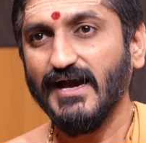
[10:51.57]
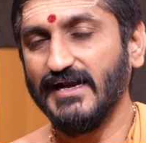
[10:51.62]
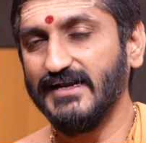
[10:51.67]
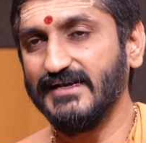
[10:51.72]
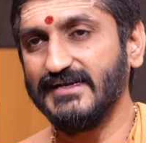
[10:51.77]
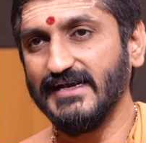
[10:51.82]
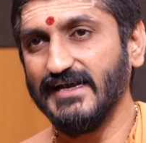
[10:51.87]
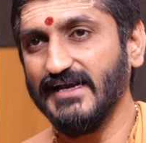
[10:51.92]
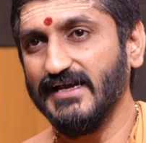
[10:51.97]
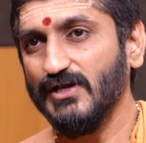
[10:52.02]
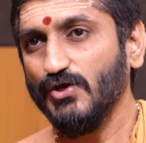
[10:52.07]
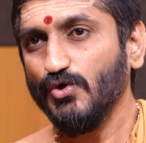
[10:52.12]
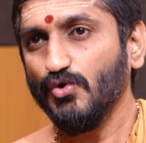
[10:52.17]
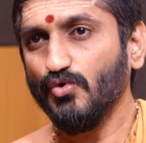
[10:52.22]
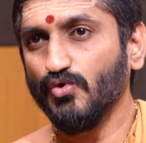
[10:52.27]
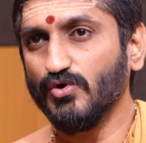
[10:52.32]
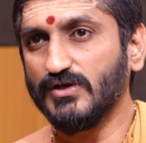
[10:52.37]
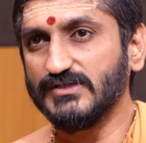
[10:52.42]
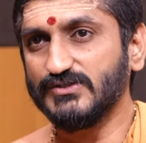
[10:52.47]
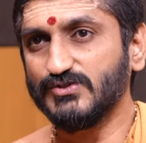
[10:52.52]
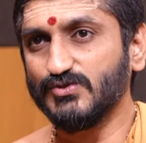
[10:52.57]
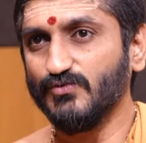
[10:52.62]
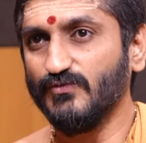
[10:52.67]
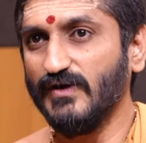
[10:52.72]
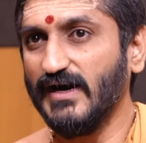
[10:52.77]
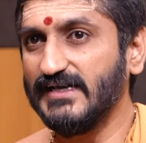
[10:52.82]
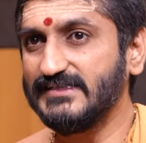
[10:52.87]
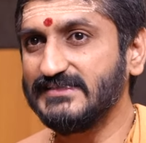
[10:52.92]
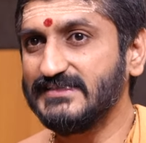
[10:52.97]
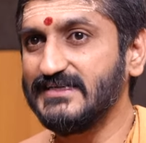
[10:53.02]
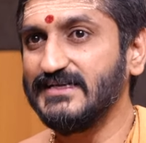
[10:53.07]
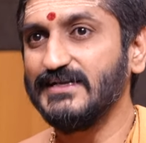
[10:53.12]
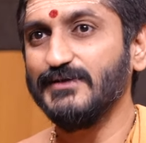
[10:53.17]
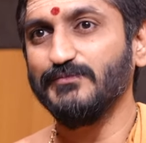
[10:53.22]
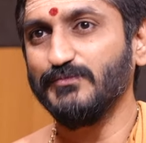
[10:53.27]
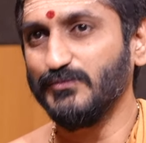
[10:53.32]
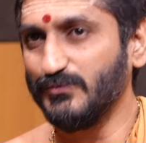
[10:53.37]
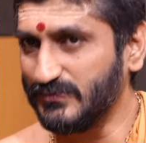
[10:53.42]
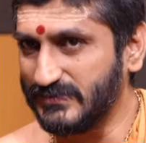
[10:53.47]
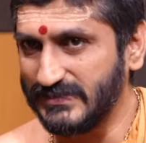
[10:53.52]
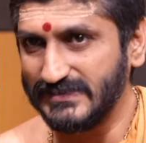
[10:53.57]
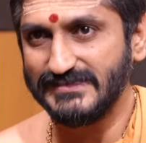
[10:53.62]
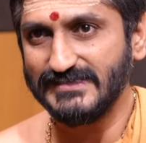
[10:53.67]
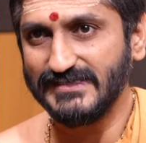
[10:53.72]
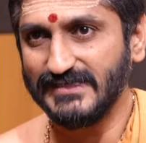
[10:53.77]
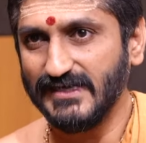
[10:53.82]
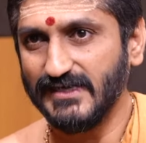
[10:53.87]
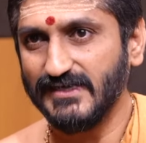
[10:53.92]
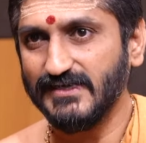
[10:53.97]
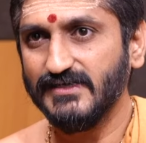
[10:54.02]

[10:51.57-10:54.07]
అంటే ఒక సువాసిని పూజించిన